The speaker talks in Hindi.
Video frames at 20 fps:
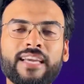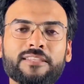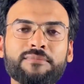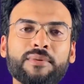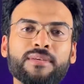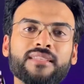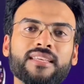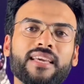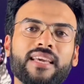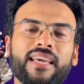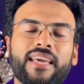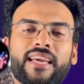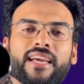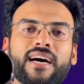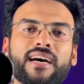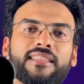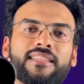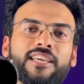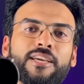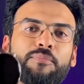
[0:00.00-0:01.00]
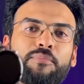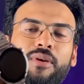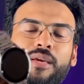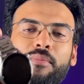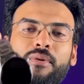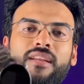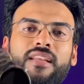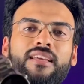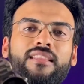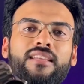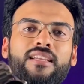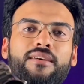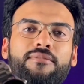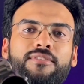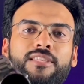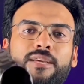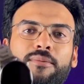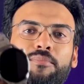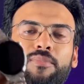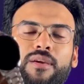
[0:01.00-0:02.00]
इसमें से एक आती है पेबल की तरफ
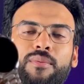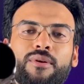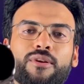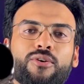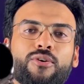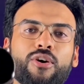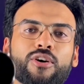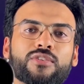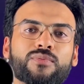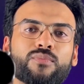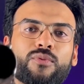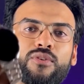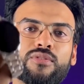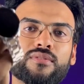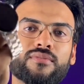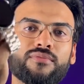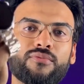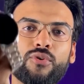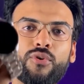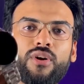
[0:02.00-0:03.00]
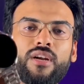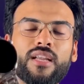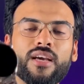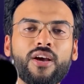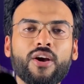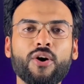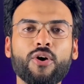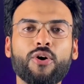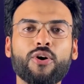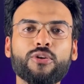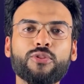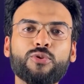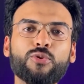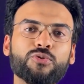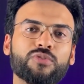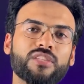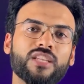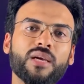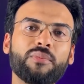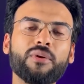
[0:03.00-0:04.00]
से पेबल कॉस्मोस वोल्ट और
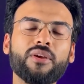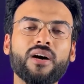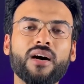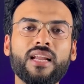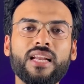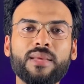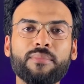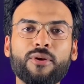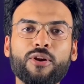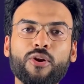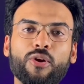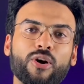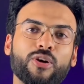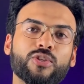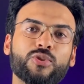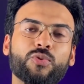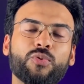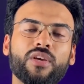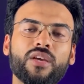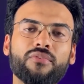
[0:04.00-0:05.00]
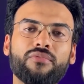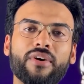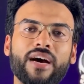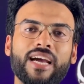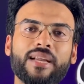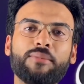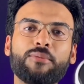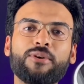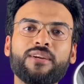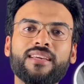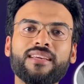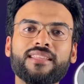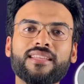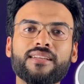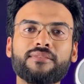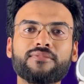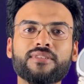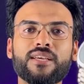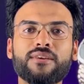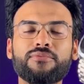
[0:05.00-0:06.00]
दूसरी अभी हाल ही में लॉन्च हुई है फायर की
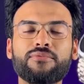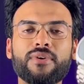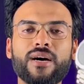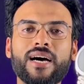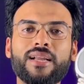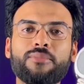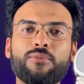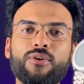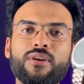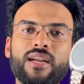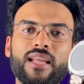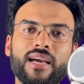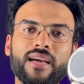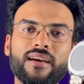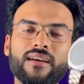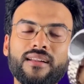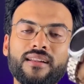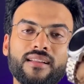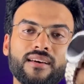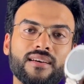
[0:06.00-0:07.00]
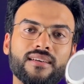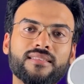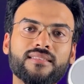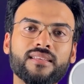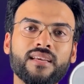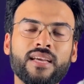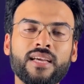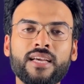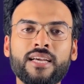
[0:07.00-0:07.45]
तरफ से फायर डैगर लग्स